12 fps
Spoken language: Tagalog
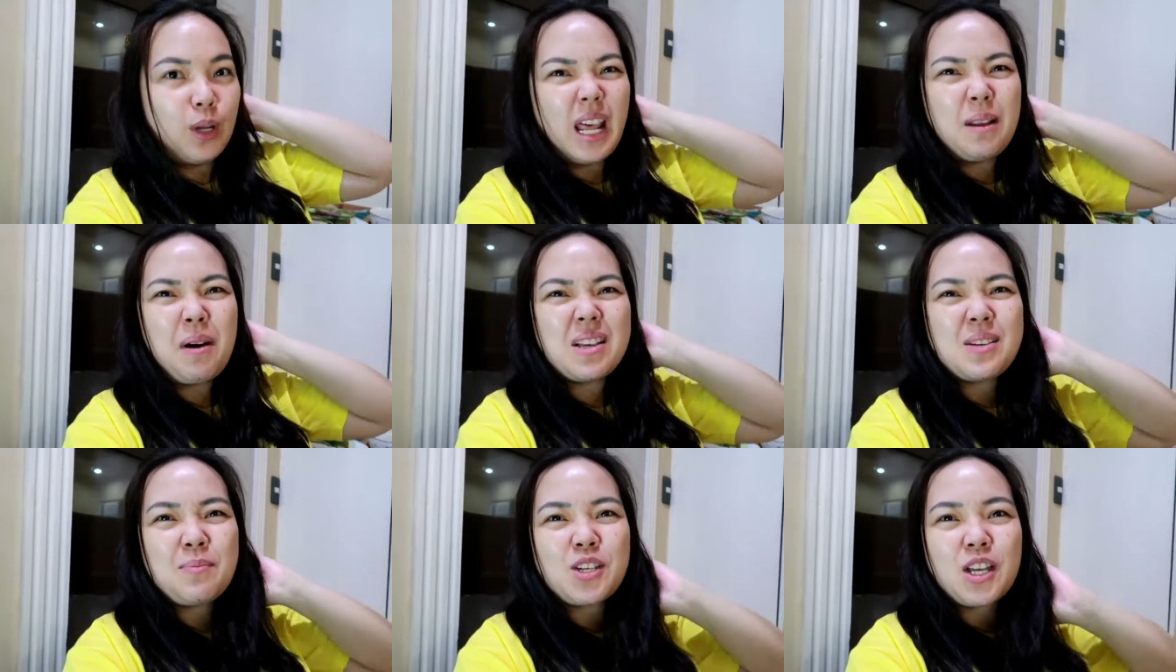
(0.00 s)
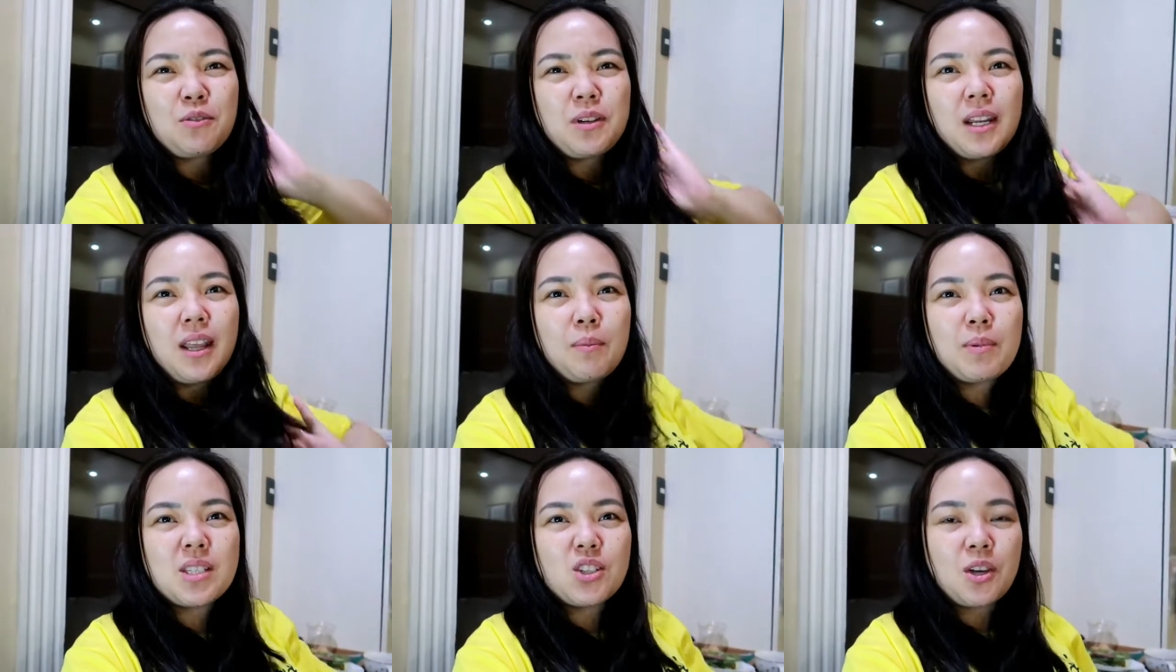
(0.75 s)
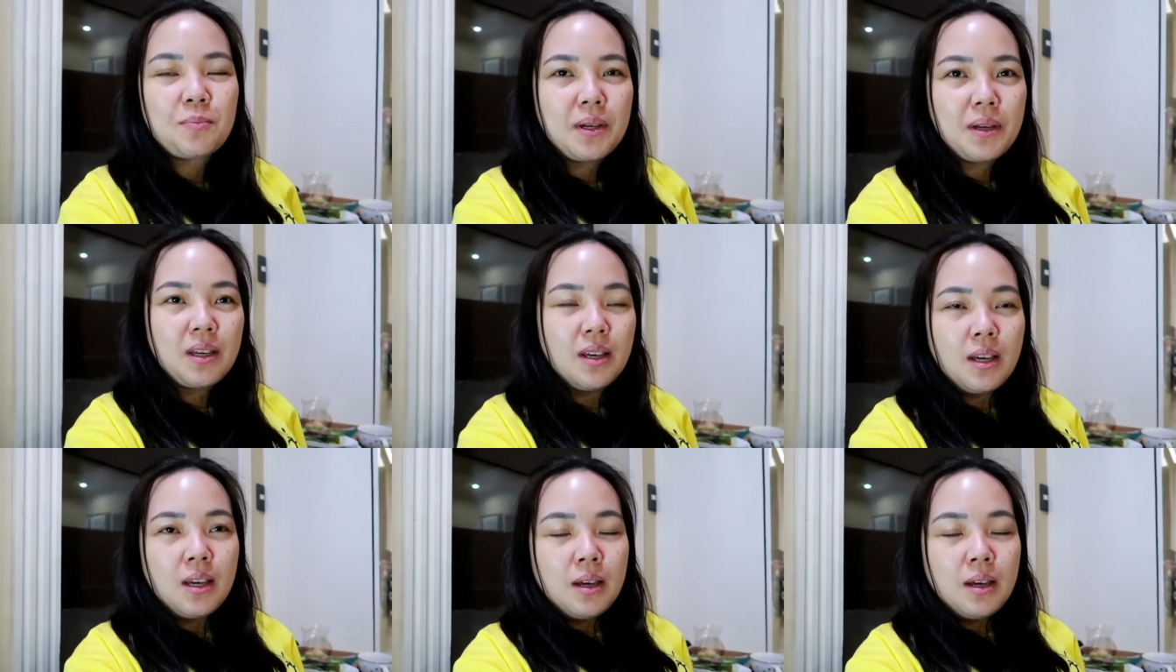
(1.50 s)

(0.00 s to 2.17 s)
Wala naman kasi masyadong ganap kasi syempre